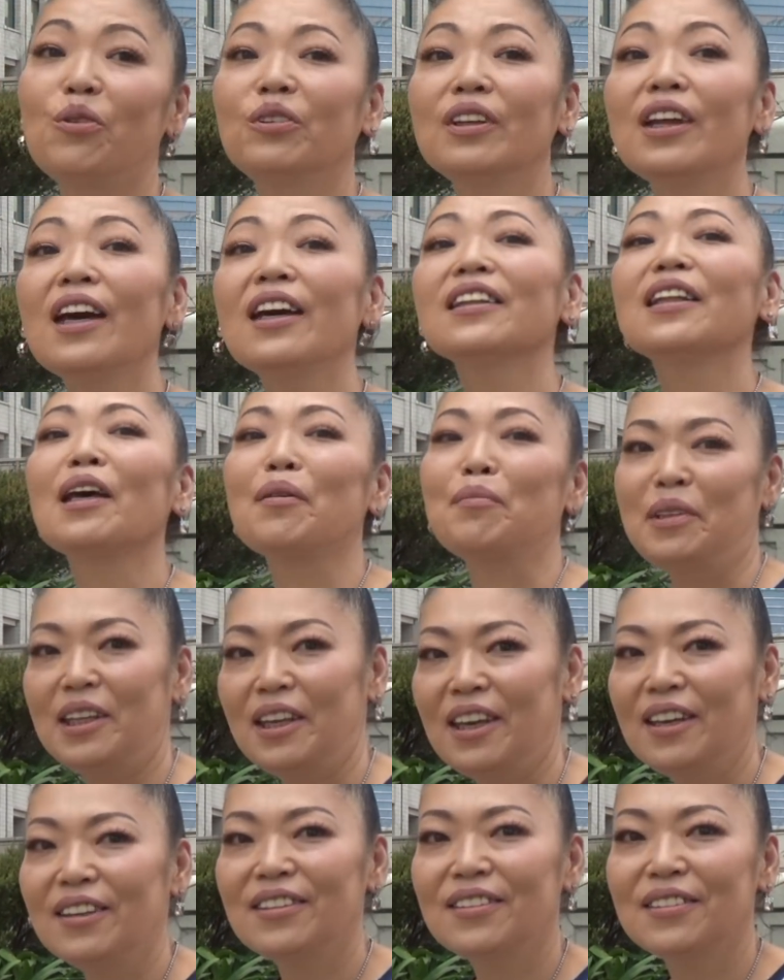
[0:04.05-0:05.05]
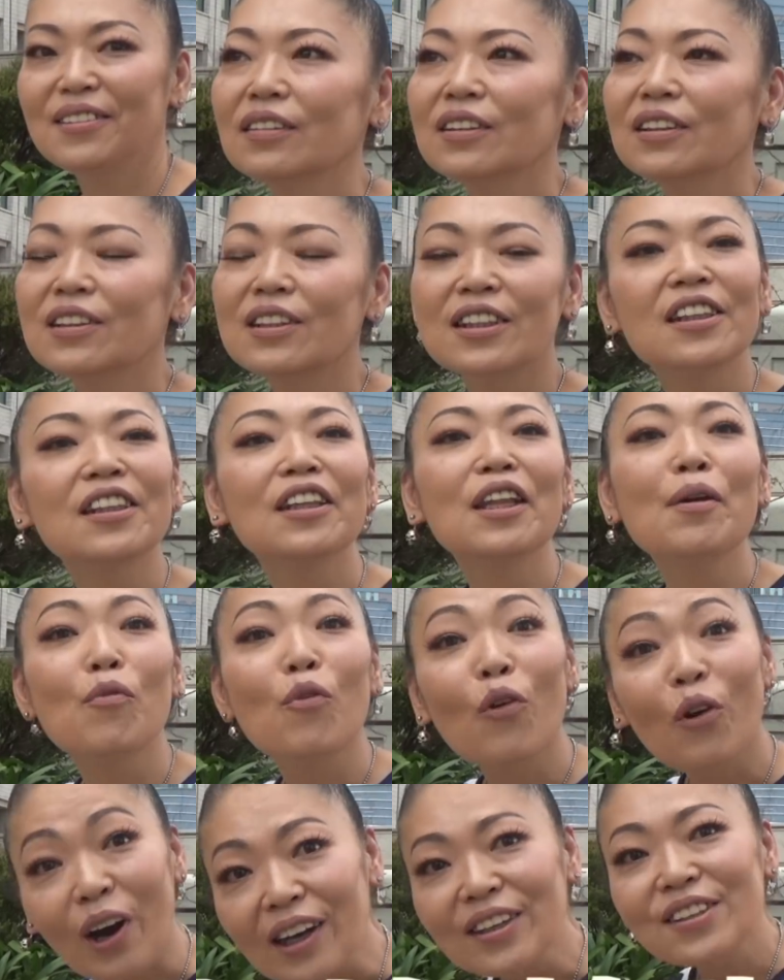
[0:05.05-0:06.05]
うな痛みで死んで
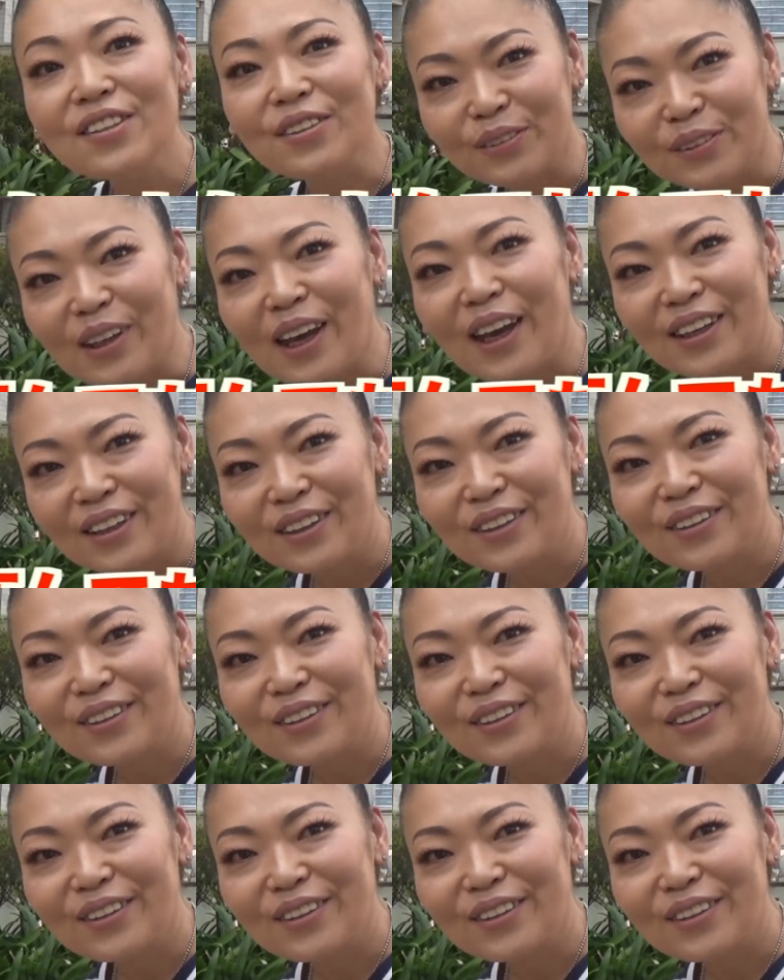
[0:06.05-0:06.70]
もおかしくない